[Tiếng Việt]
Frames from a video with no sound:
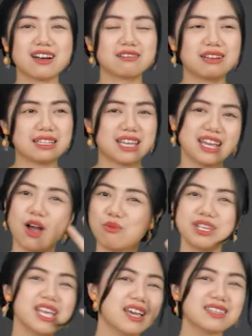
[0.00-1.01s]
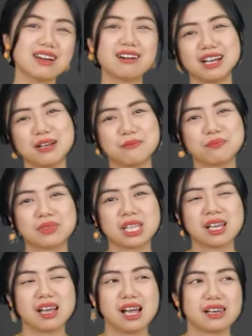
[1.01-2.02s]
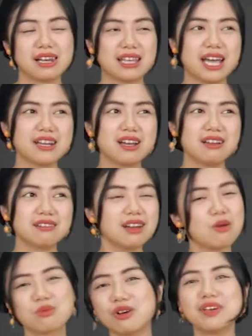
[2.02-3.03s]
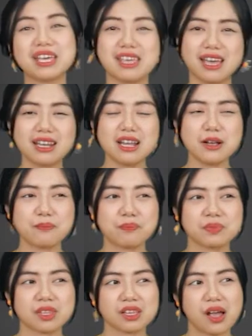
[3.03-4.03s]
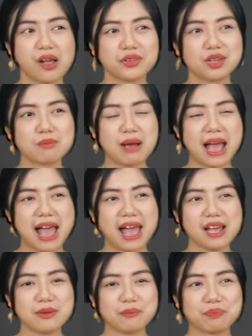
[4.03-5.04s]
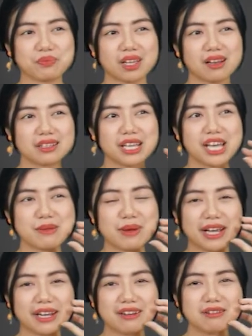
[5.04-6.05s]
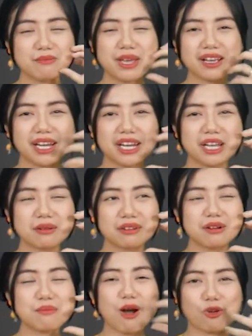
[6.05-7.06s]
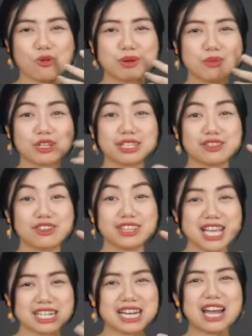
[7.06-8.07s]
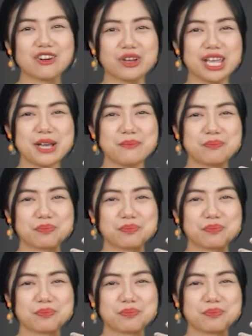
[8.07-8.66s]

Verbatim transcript: là thấy không có gì hết trơn á là thấy nó nó không có việc gì hết á nhưng mà khi mà cái nước miếng cái nước, bọt của mình nó nó tiết ra rồi á